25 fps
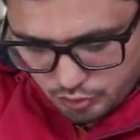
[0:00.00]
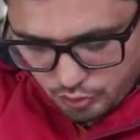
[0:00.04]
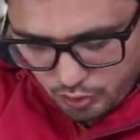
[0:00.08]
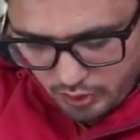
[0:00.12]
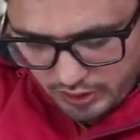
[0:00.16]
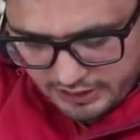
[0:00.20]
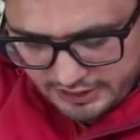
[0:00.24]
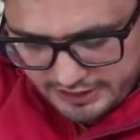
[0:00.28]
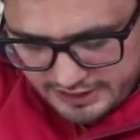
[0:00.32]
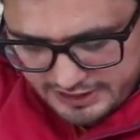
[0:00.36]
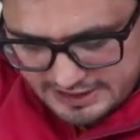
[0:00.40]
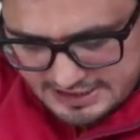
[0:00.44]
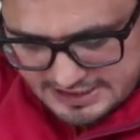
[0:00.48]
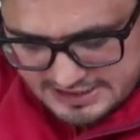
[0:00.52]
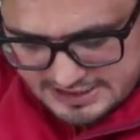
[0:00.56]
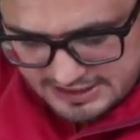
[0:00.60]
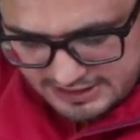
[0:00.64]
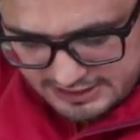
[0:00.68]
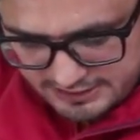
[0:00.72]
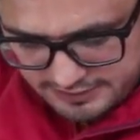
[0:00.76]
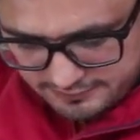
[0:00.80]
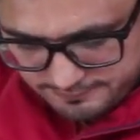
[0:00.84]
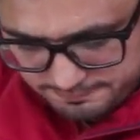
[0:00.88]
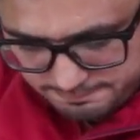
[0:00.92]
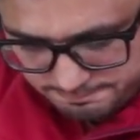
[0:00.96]
क्वालिटी के
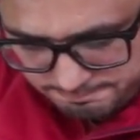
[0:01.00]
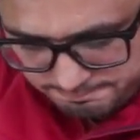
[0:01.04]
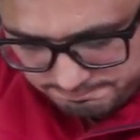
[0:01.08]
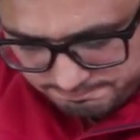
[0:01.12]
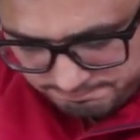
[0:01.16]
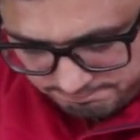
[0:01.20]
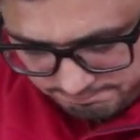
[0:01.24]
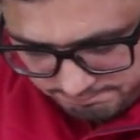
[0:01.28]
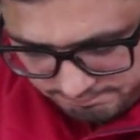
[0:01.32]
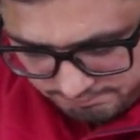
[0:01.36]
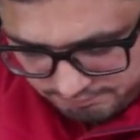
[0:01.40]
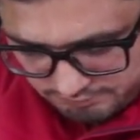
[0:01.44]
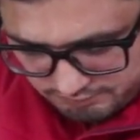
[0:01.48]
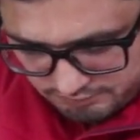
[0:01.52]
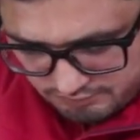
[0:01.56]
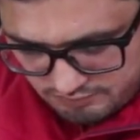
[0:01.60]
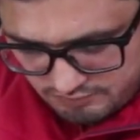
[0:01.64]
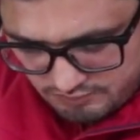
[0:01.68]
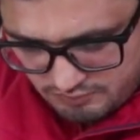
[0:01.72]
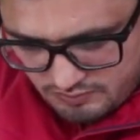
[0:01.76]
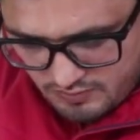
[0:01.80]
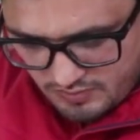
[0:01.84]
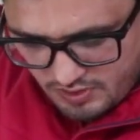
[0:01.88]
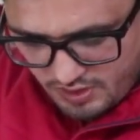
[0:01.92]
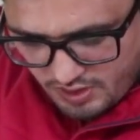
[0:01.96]
साथ
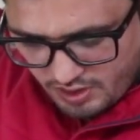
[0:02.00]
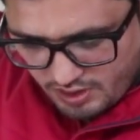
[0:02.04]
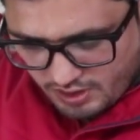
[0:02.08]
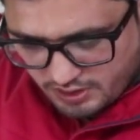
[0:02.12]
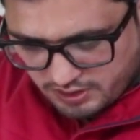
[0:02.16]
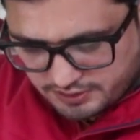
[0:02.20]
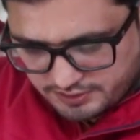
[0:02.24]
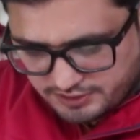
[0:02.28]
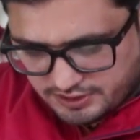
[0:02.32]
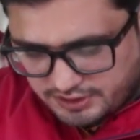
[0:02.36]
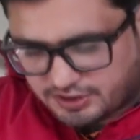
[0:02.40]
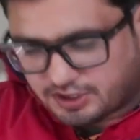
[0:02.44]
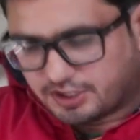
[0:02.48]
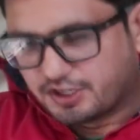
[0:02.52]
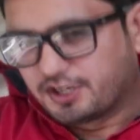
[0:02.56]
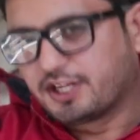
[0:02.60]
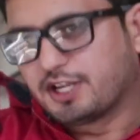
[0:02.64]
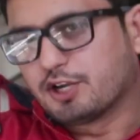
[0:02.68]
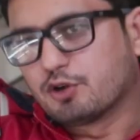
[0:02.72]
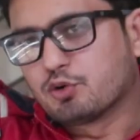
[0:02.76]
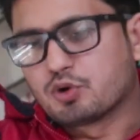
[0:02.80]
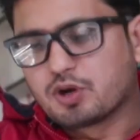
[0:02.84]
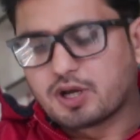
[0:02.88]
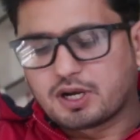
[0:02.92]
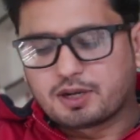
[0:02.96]
ये
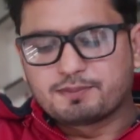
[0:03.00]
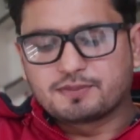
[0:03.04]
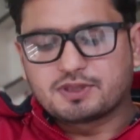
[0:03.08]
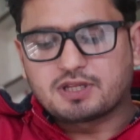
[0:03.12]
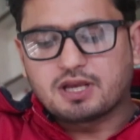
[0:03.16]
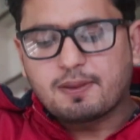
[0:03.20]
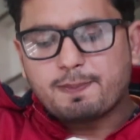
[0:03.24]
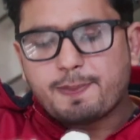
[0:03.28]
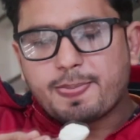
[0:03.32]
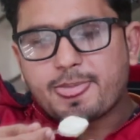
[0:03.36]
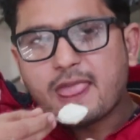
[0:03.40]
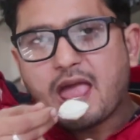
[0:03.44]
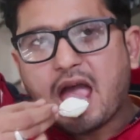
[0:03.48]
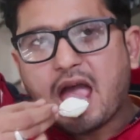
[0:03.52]
ठंडी और गर्म था